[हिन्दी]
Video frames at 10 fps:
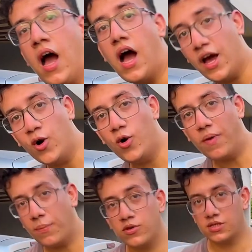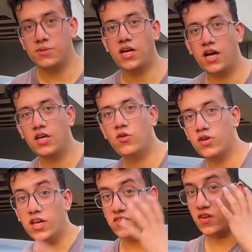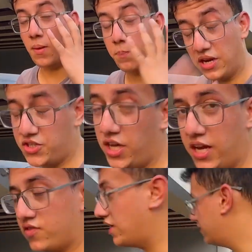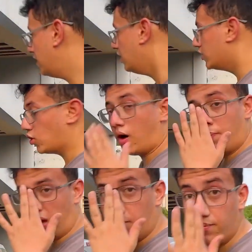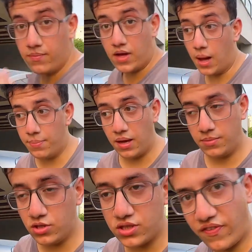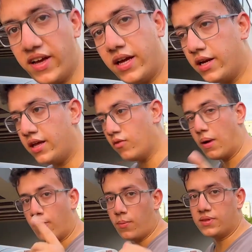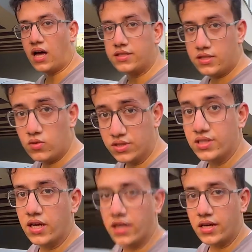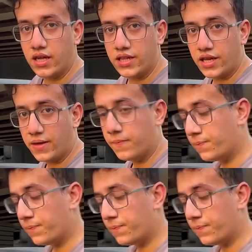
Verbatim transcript: आई होप आपको समझ आ गई होगी कितना प्रेशर है इसके अंदर तो अभी हम अभी हमने जो सफाई करनी है वो मैं आपको बता देता हूँ किस तरह करनी है देखें